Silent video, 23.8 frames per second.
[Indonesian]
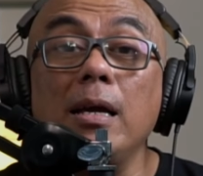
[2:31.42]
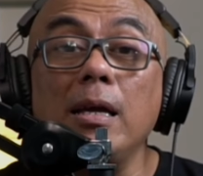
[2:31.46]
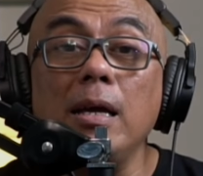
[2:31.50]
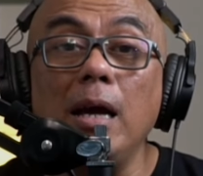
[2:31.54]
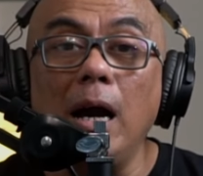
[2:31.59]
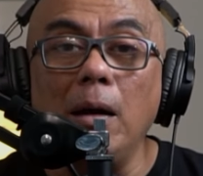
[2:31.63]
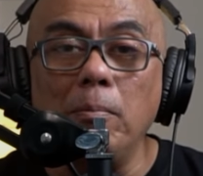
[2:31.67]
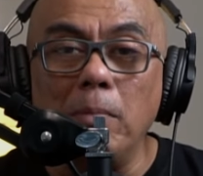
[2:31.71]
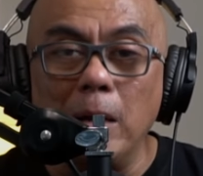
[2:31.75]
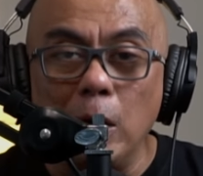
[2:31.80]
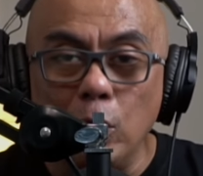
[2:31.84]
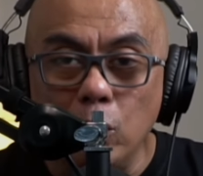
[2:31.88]

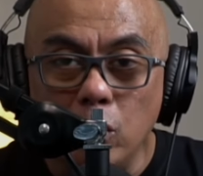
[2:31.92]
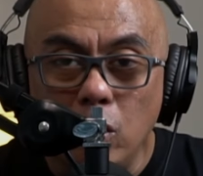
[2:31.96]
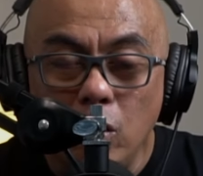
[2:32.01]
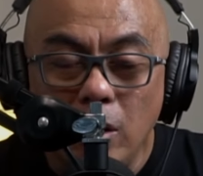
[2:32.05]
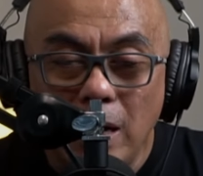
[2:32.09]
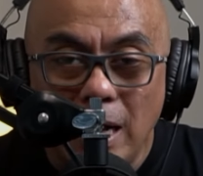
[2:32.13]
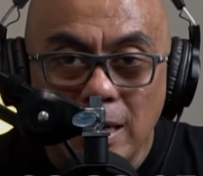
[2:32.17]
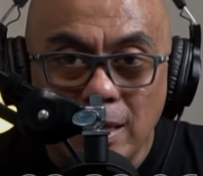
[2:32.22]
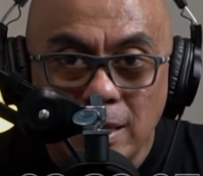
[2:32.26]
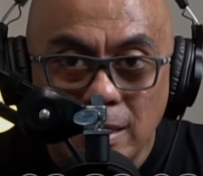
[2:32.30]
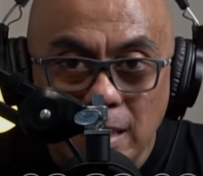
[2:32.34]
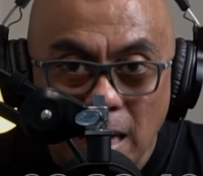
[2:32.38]
yang meluluh
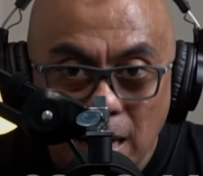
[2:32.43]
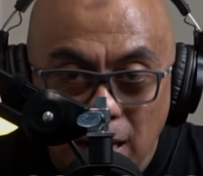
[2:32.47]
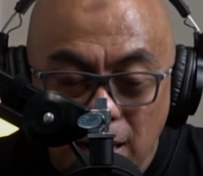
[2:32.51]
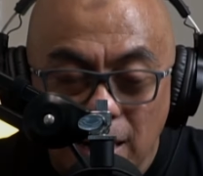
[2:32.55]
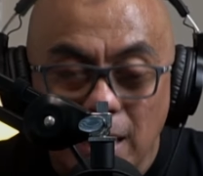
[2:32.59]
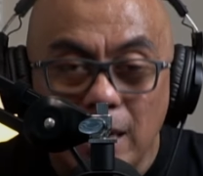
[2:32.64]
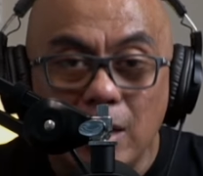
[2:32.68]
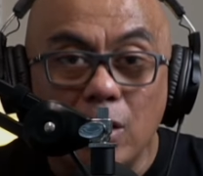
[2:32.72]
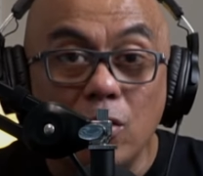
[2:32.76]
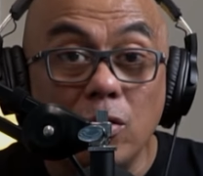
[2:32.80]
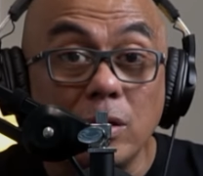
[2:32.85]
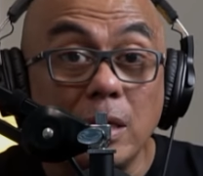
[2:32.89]

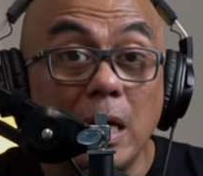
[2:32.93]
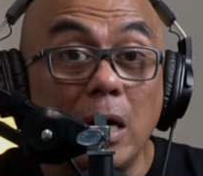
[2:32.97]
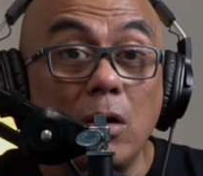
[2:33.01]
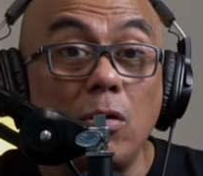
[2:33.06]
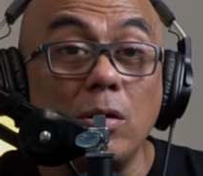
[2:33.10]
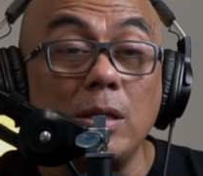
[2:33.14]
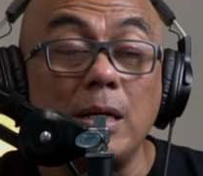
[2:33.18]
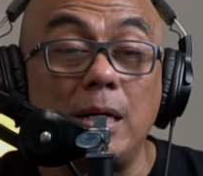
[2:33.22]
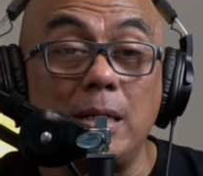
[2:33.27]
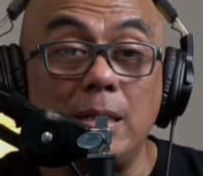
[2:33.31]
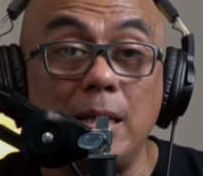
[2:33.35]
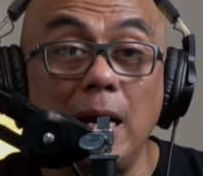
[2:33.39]
lantakkan
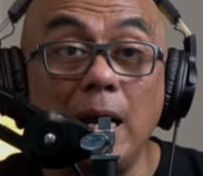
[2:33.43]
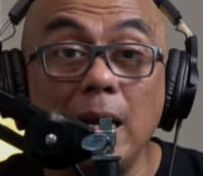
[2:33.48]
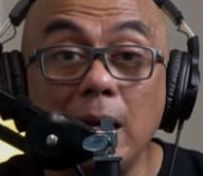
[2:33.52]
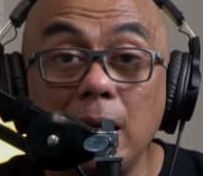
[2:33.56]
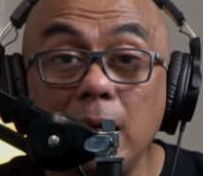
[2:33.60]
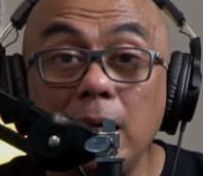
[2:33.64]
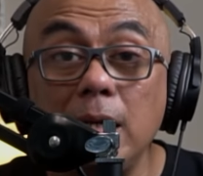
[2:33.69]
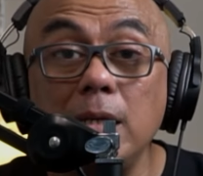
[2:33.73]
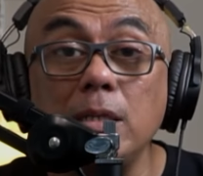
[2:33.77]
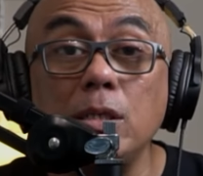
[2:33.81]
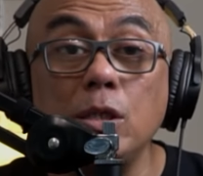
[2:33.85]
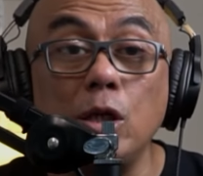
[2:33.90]
kota-kota
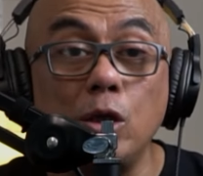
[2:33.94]
tadi,